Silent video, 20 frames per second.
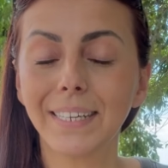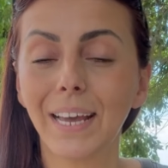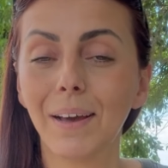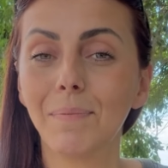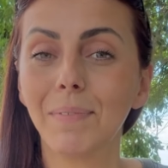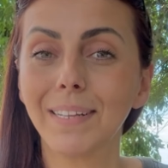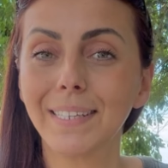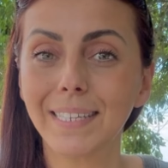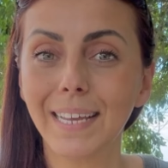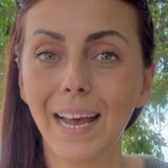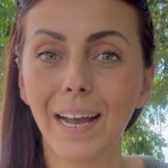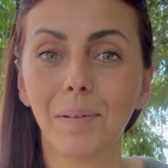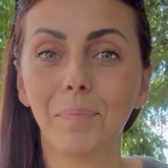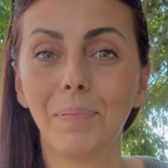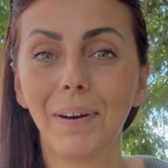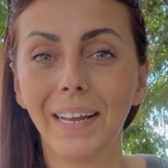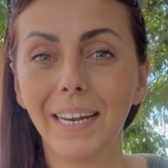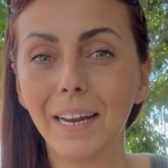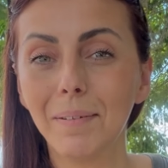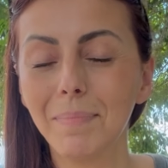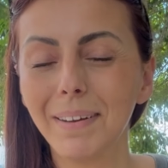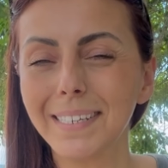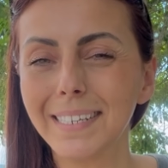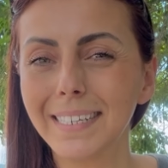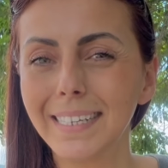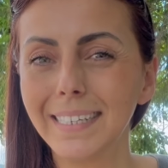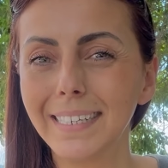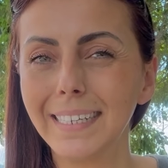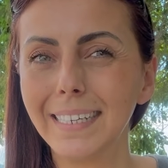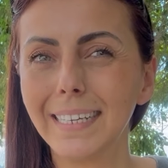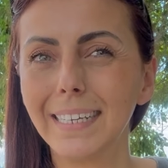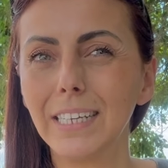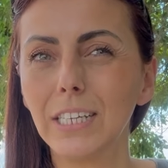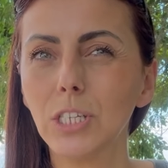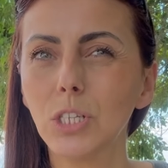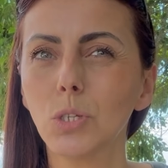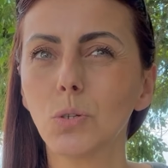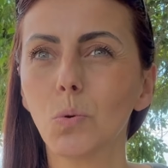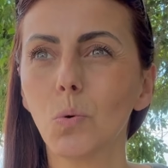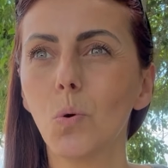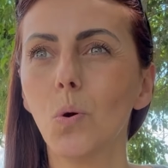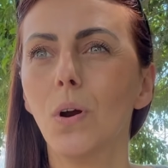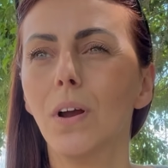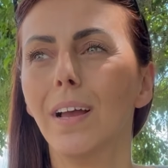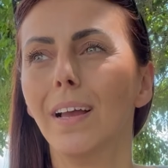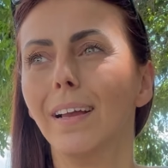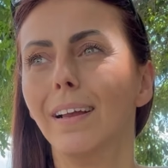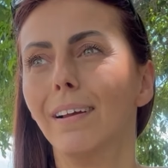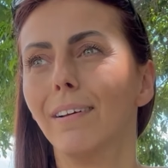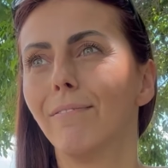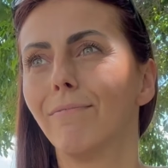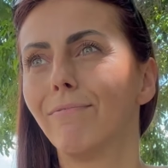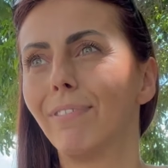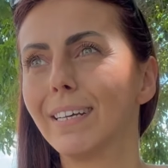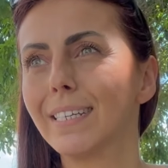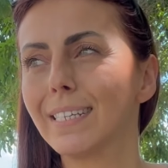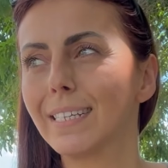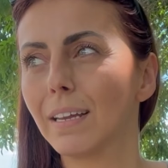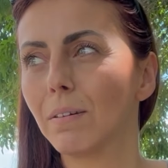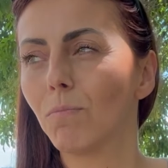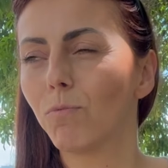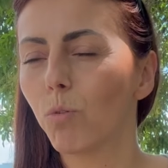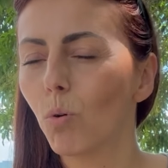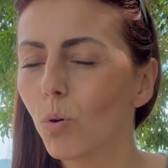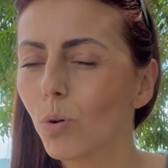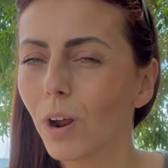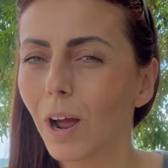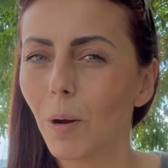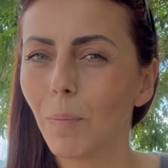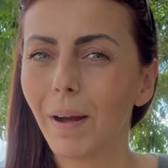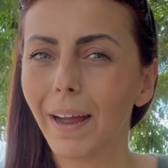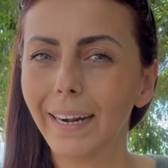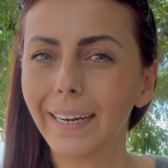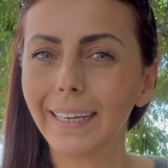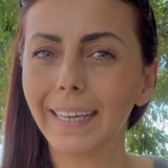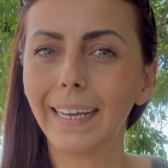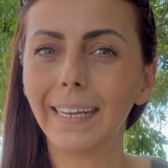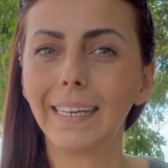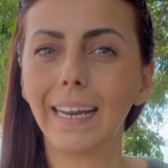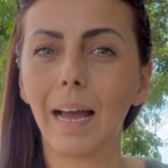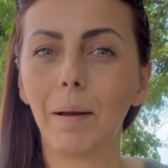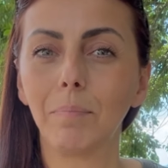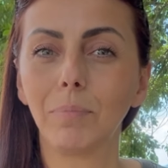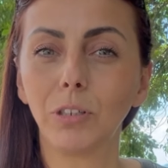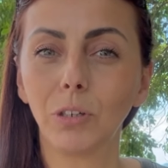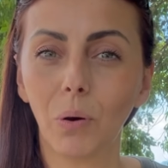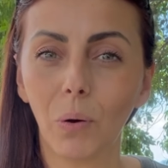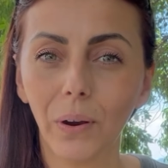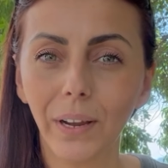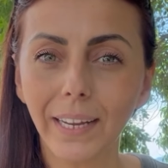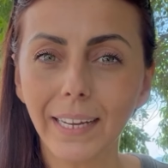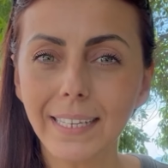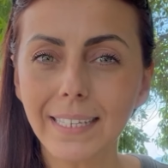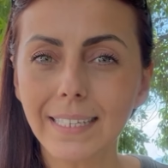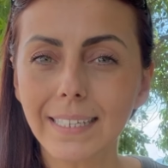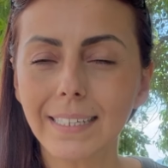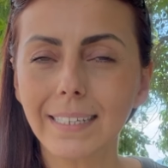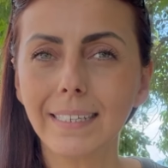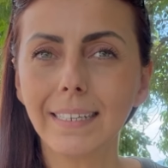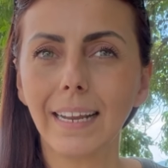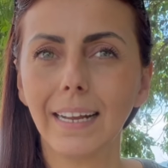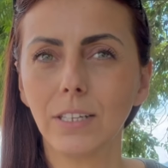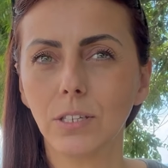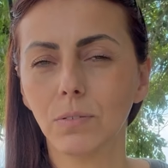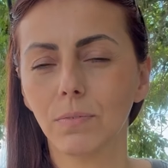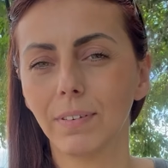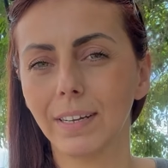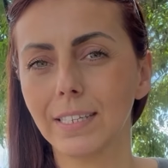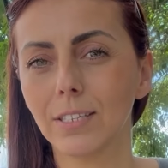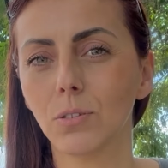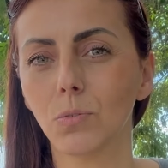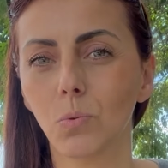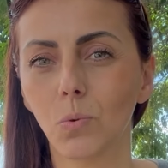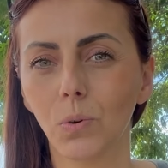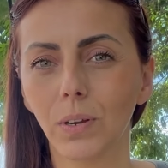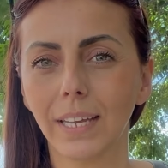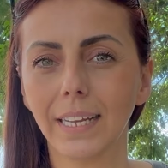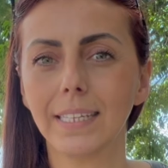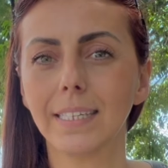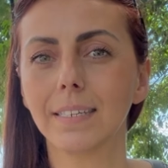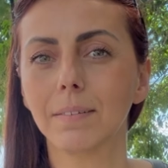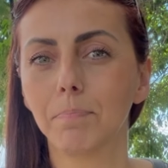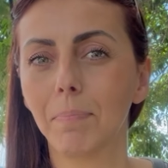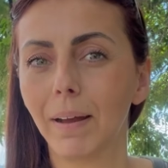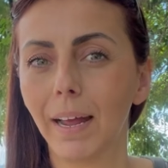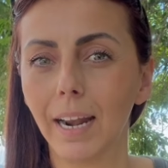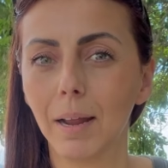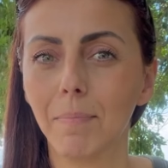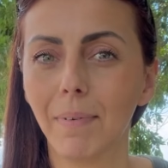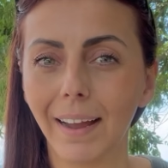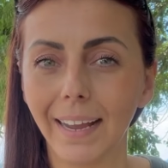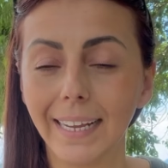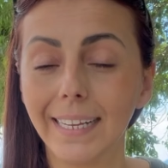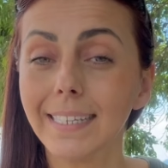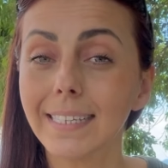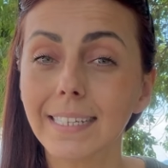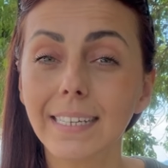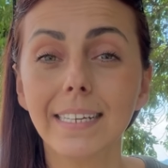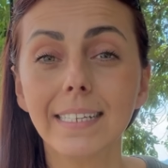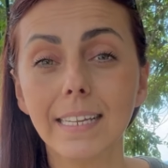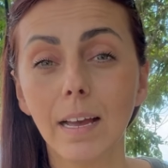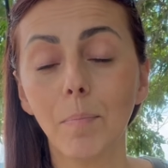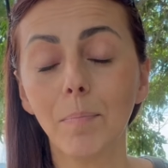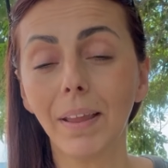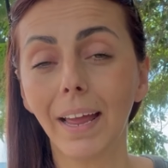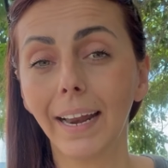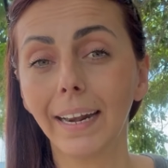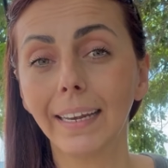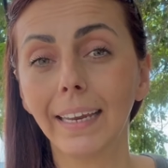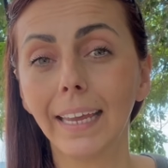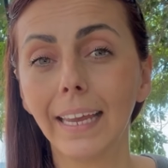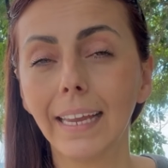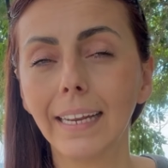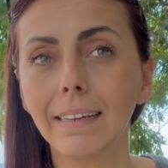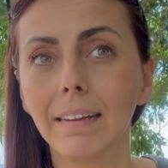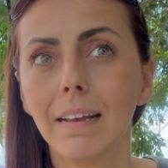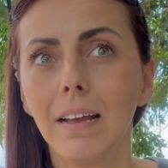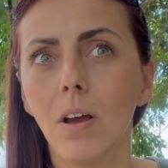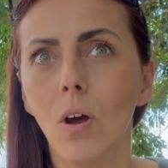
kann man sagen, Panama City ist so was den Wohnraum angeht, am teuersten, also was so jetzt Panama insgesamt angeht.